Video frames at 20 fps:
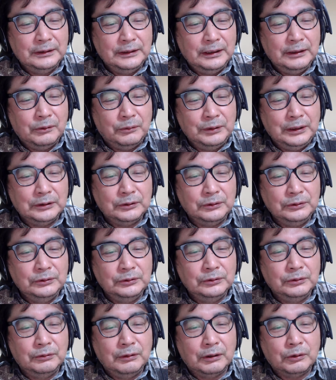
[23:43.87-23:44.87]
ね、親とい
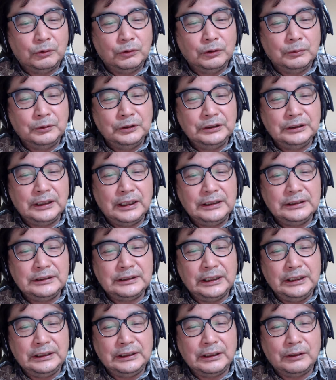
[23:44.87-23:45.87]
うのは子供に対
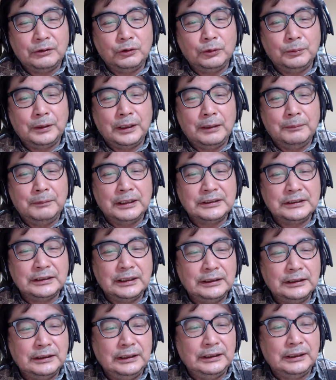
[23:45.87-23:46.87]
して言った言葉が間
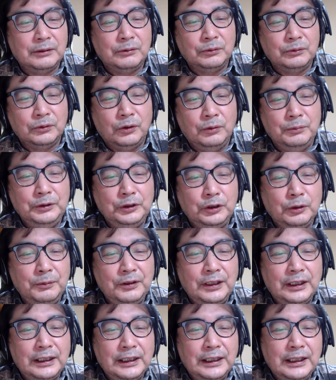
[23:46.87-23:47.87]
違っていたことを認
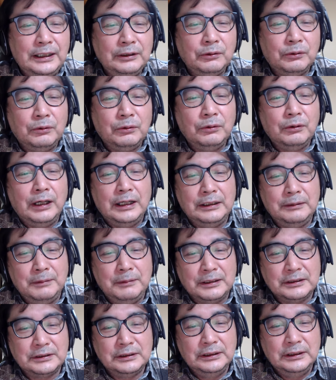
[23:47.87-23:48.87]
められないところがあり
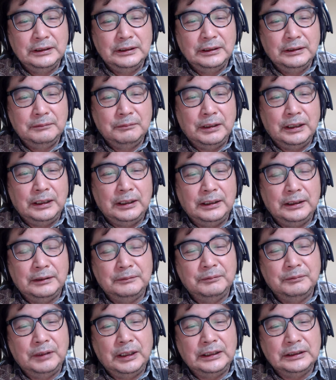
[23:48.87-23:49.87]
ます。
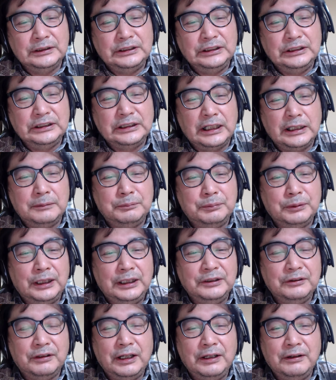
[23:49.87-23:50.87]
小さな
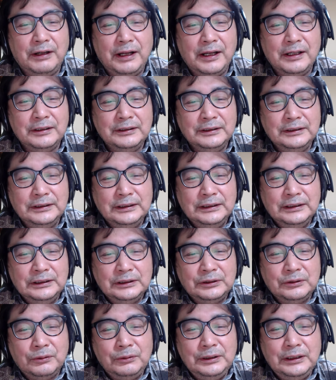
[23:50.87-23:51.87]
プライドだよね。
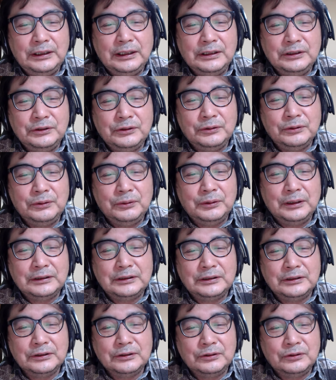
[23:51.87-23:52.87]
そういった状況が
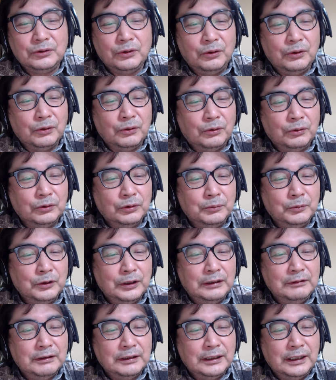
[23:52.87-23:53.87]
続くと、子供
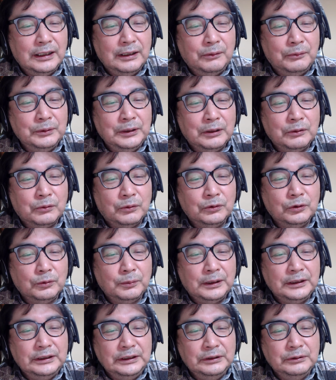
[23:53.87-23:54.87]
側が親の
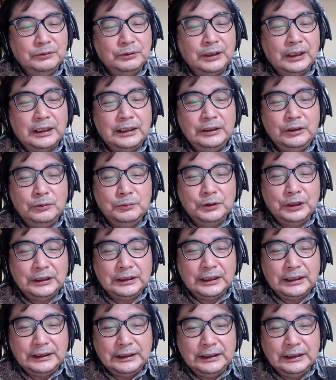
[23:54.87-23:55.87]
言葉に疑いを向
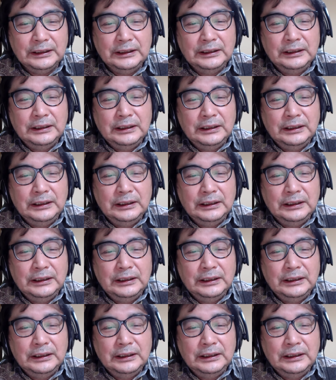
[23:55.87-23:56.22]
けたり、